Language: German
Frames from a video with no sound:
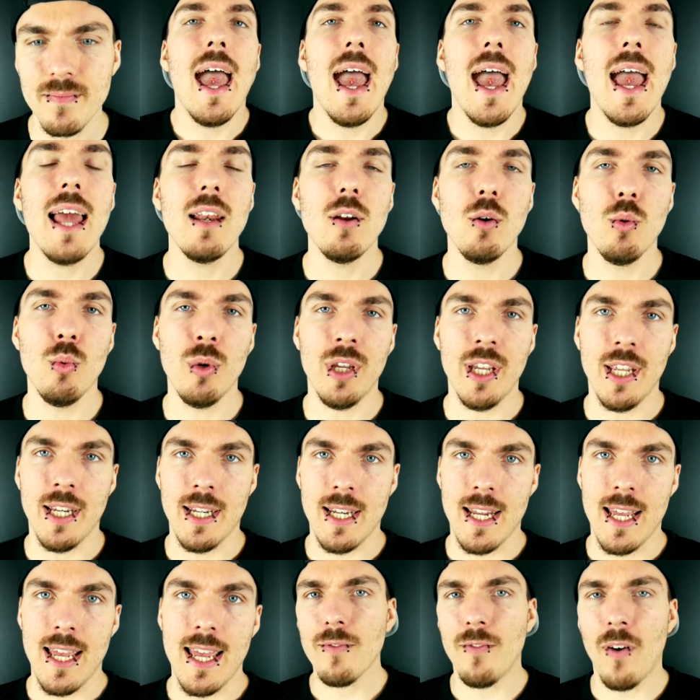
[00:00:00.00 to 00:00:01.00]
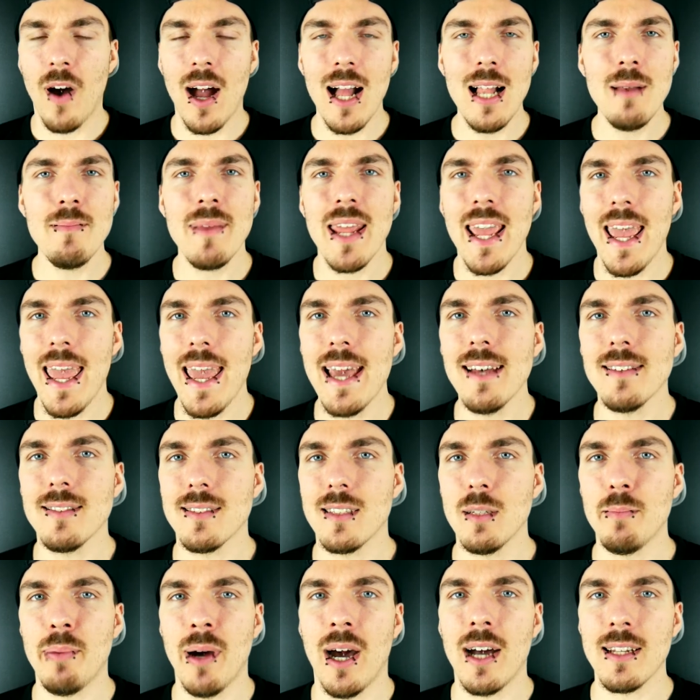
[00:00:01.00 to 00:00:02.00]
Halloween. Vor allem der
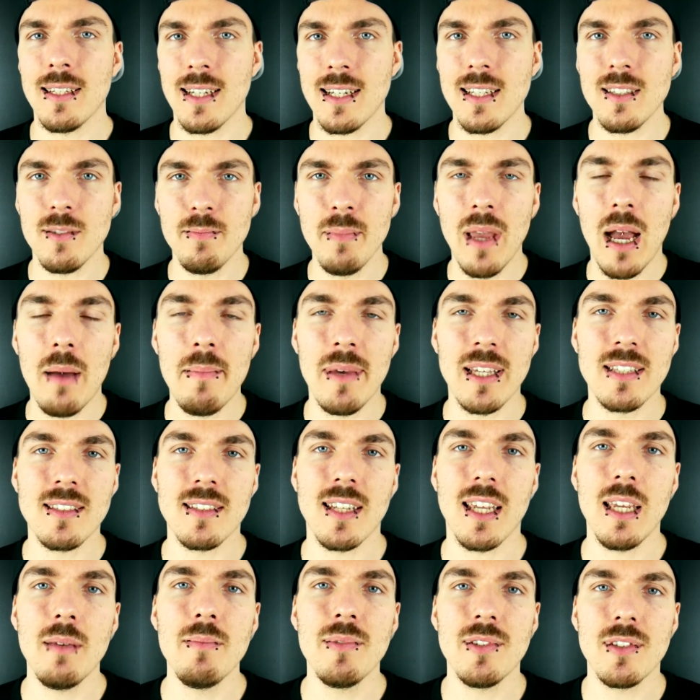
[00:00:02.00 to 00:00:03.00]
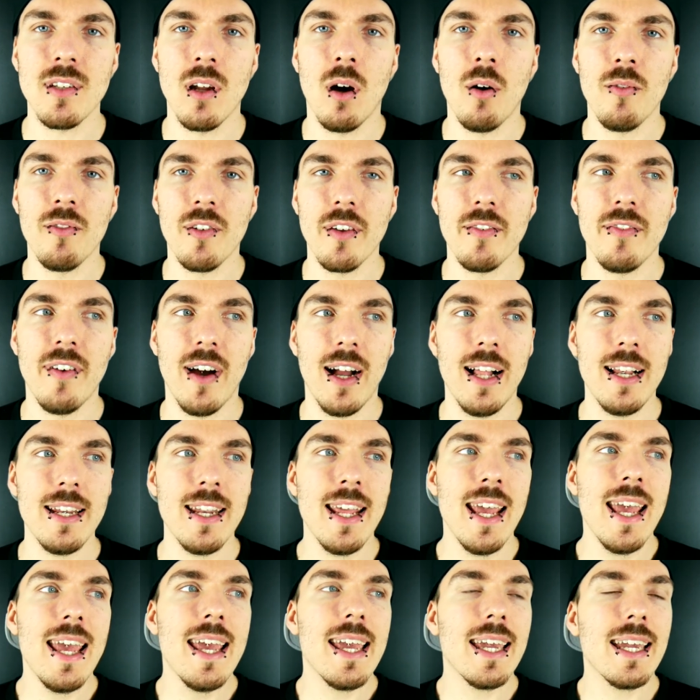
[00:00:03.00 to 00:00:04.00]
erste Part, da ist mir am extremsten aufgefallen.